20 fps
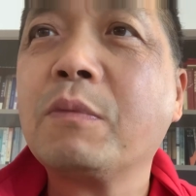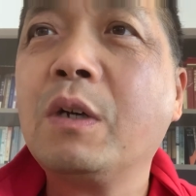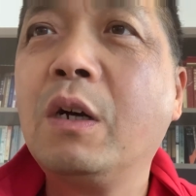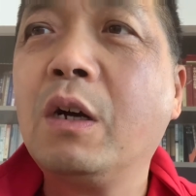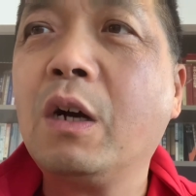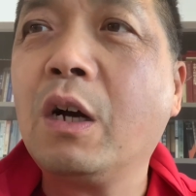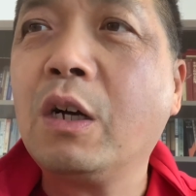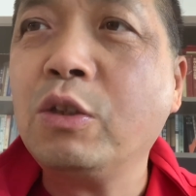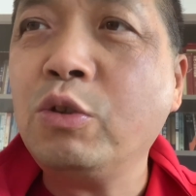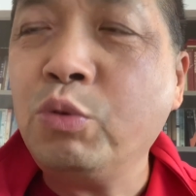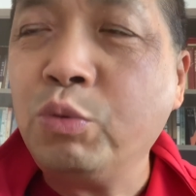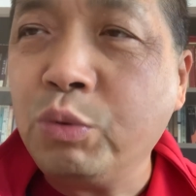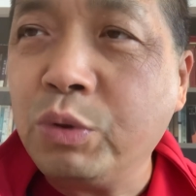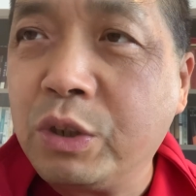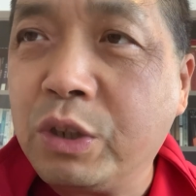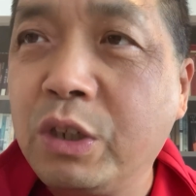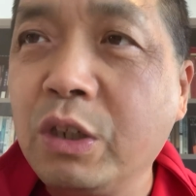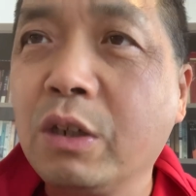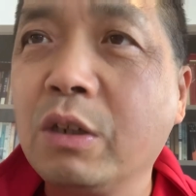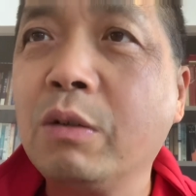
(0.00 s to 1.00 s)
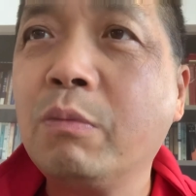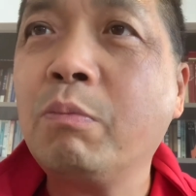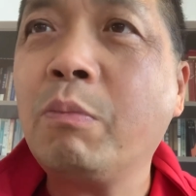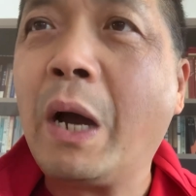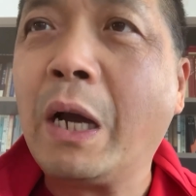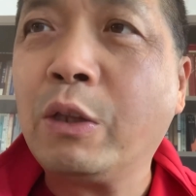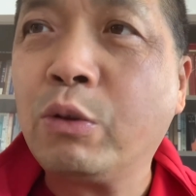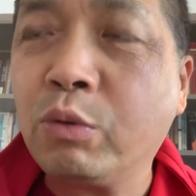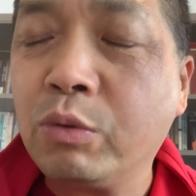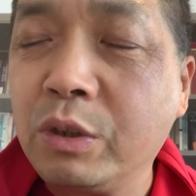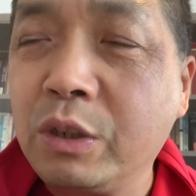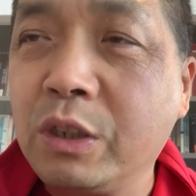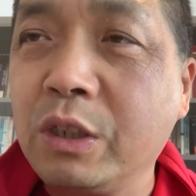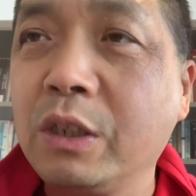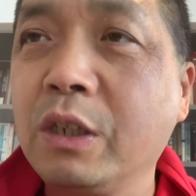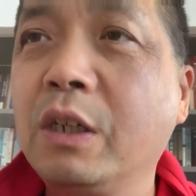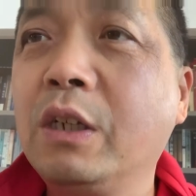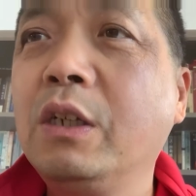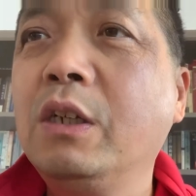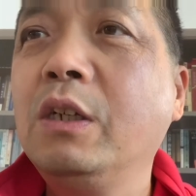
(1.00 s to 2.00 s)
啊，女性卖东
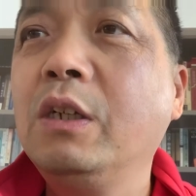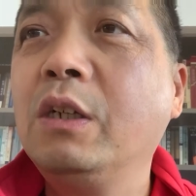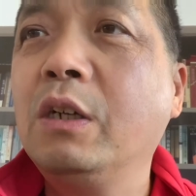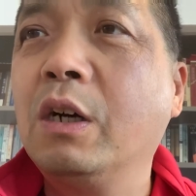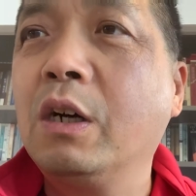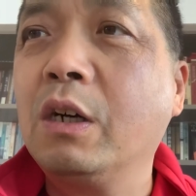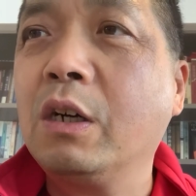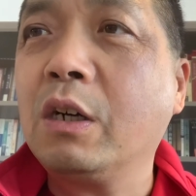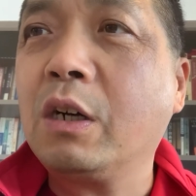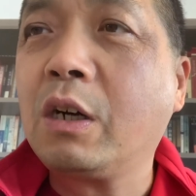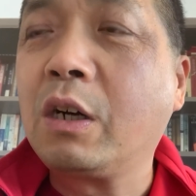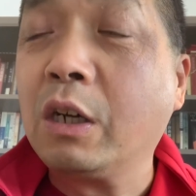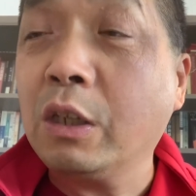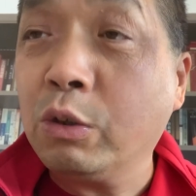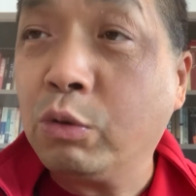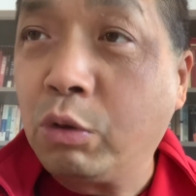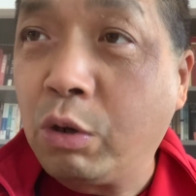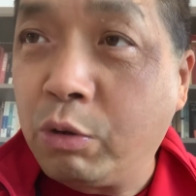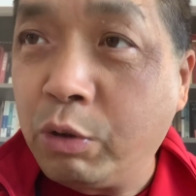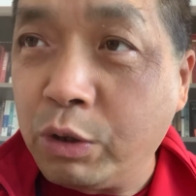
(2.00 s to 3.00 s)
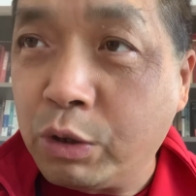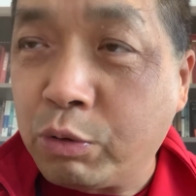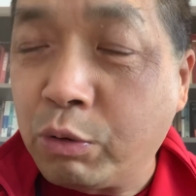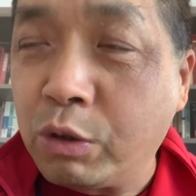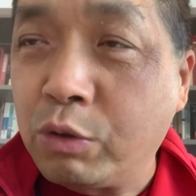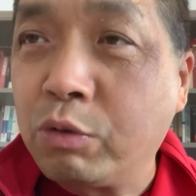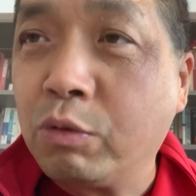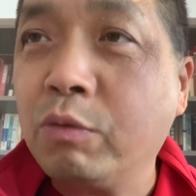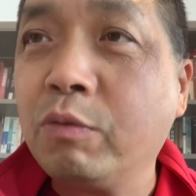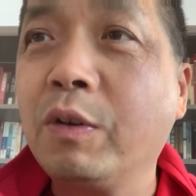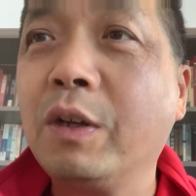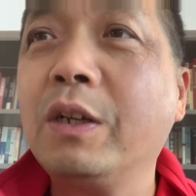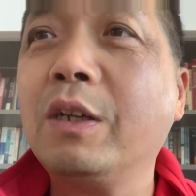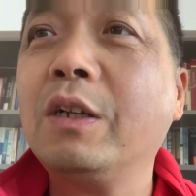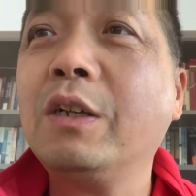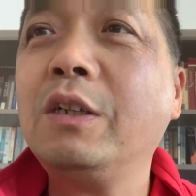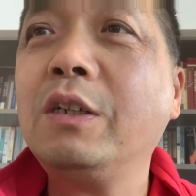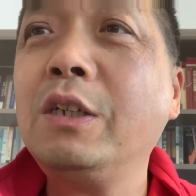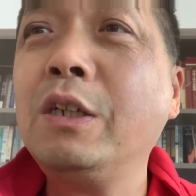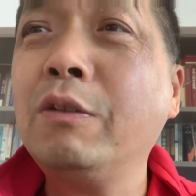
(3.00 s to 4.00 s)
西啊，很多会说中文，
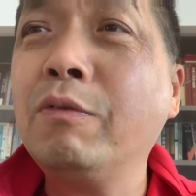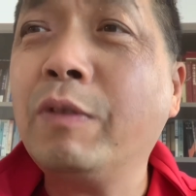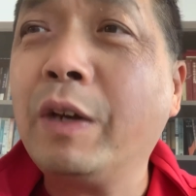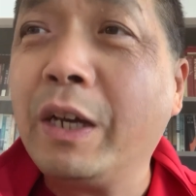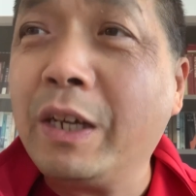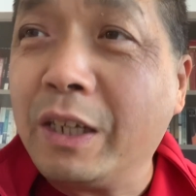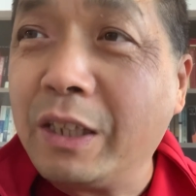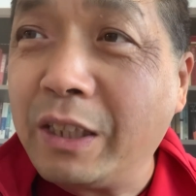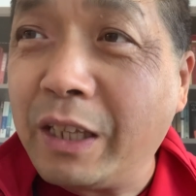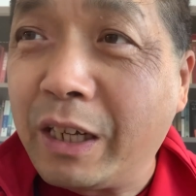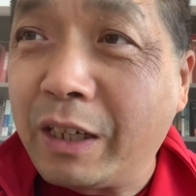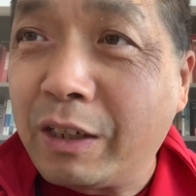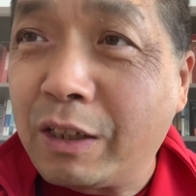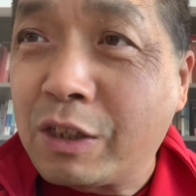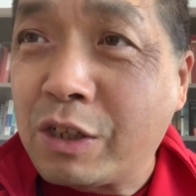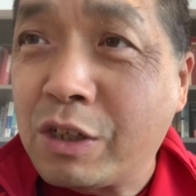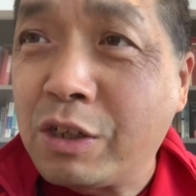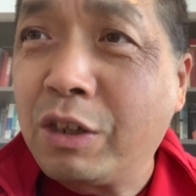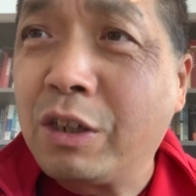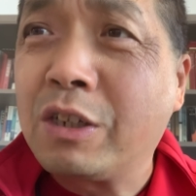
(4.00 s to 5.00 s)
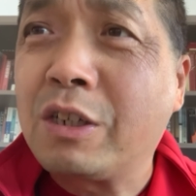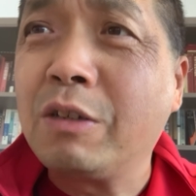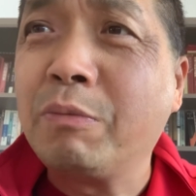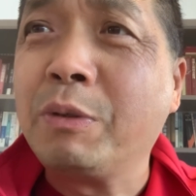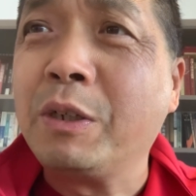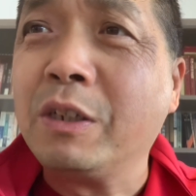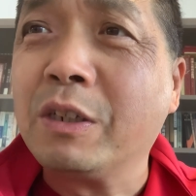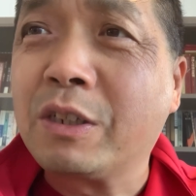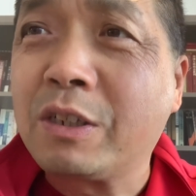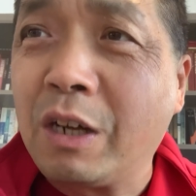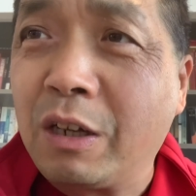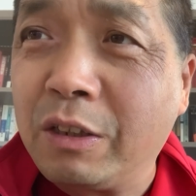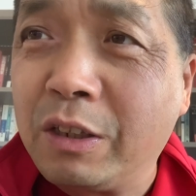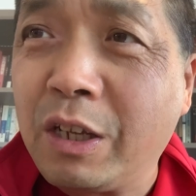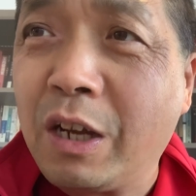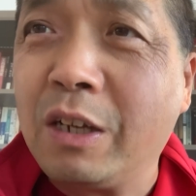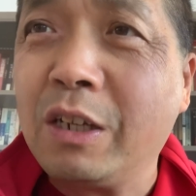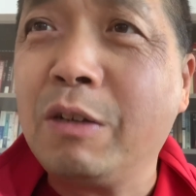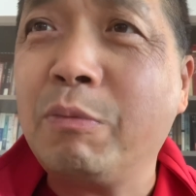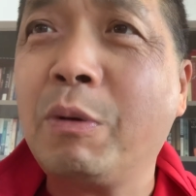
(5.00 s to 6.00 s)
因为那个奢侈品商
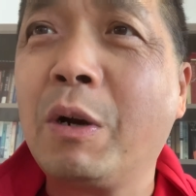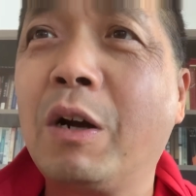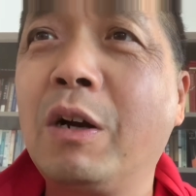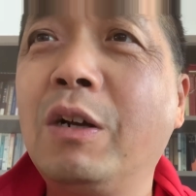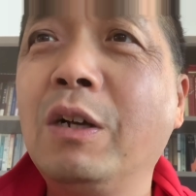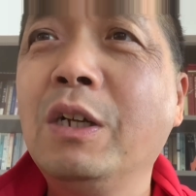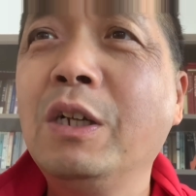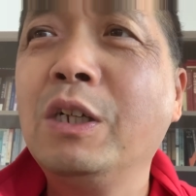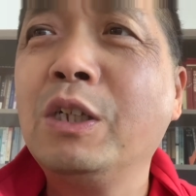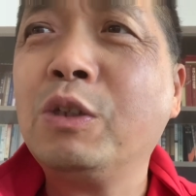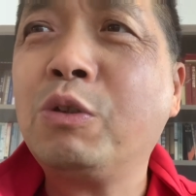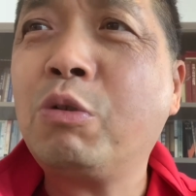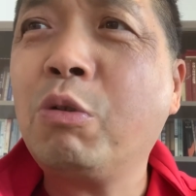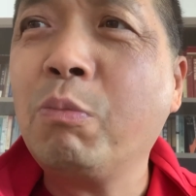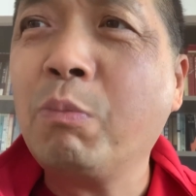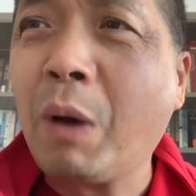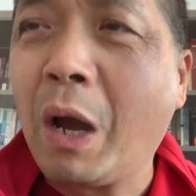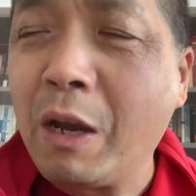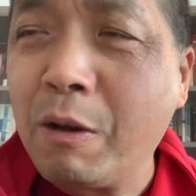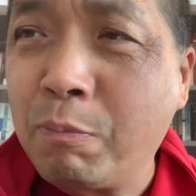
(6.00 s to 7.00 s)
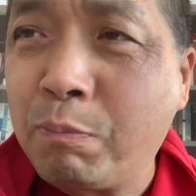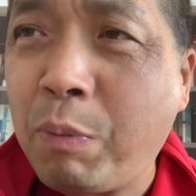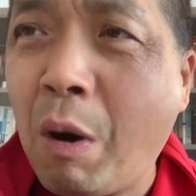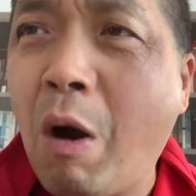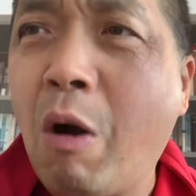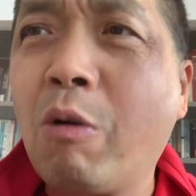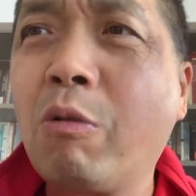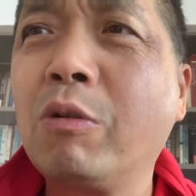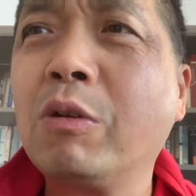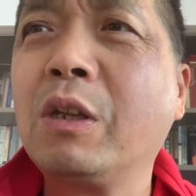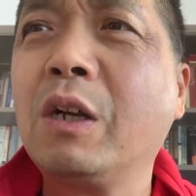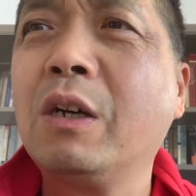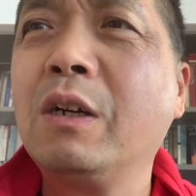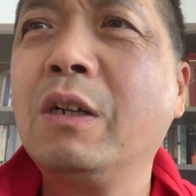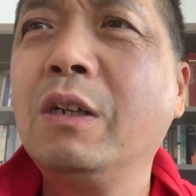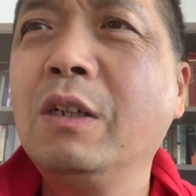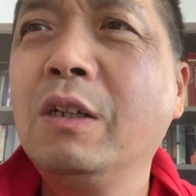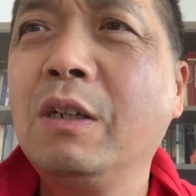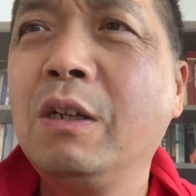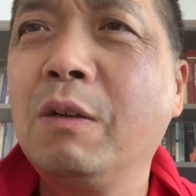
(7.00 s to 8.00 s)
店里边去买包的，
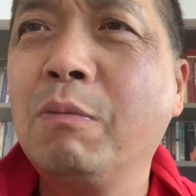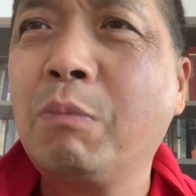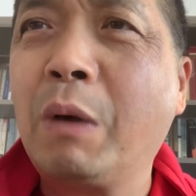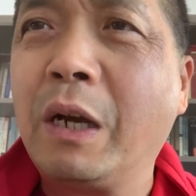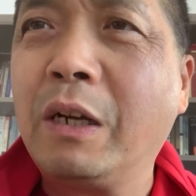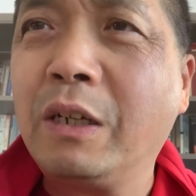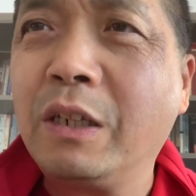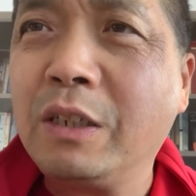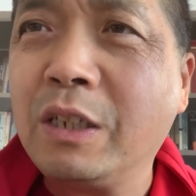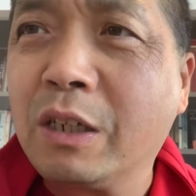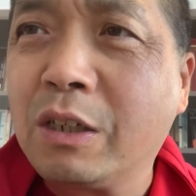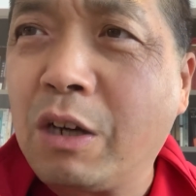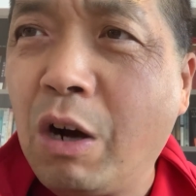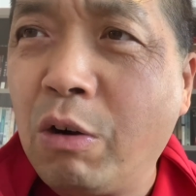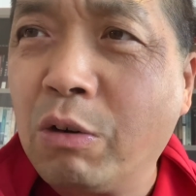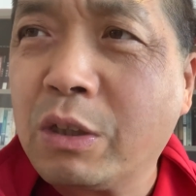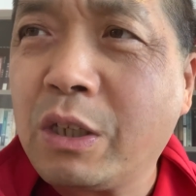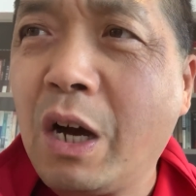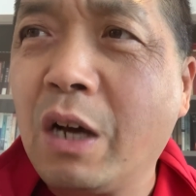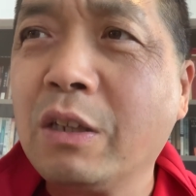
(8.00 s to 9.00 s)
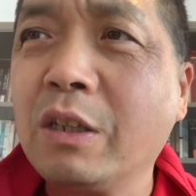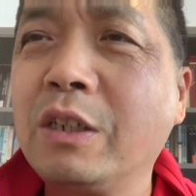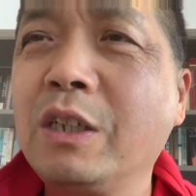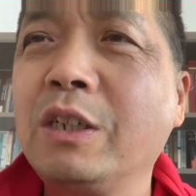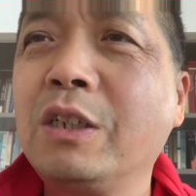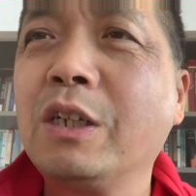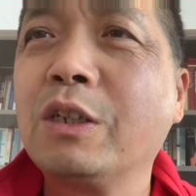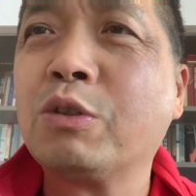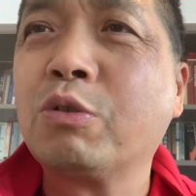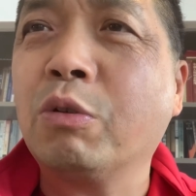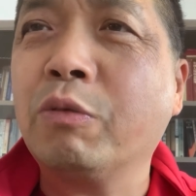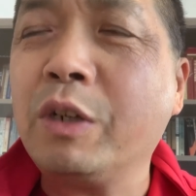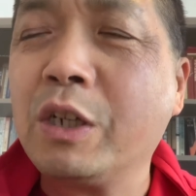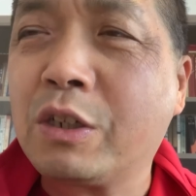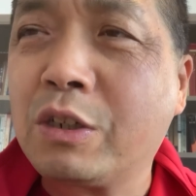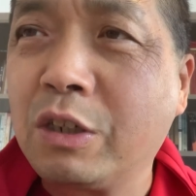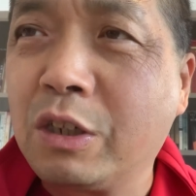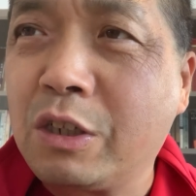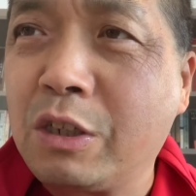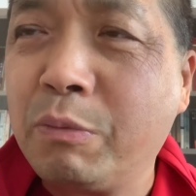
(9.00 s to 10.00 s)
买这些高档的这些所谓
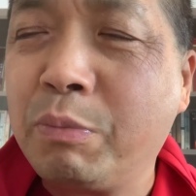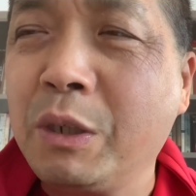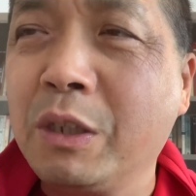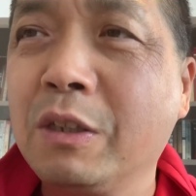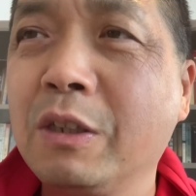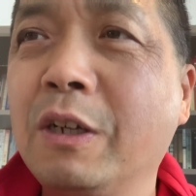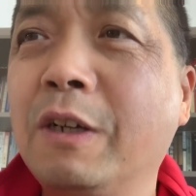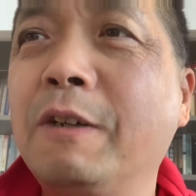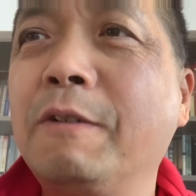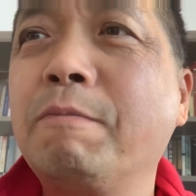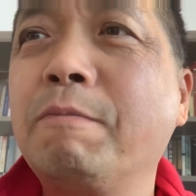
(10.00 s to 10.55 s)
奢侈品的